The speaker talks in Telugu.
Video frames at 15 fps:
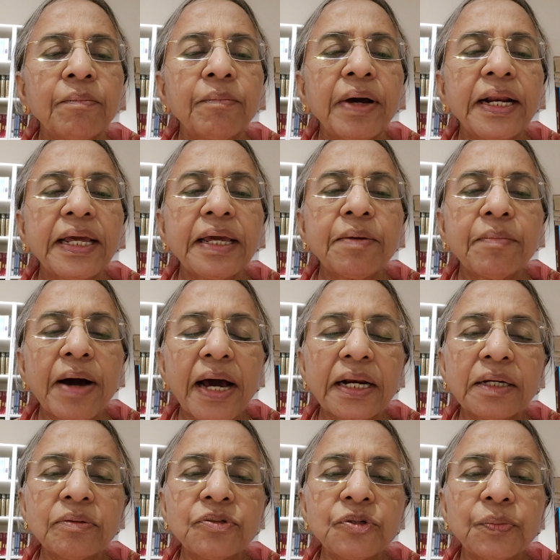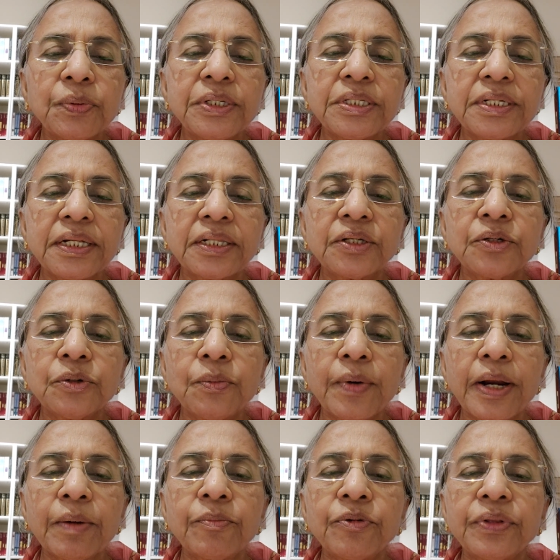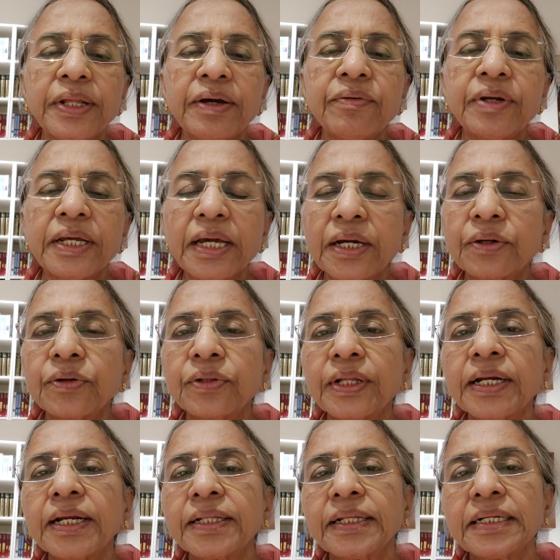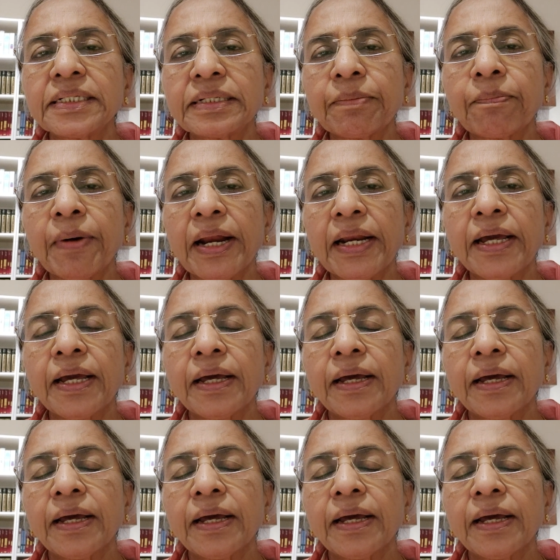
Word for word: మనకి ఈ మార్గం చూపించినందుకు మనము దేవునికి కృతజ్ఞతలు చెప్పాలి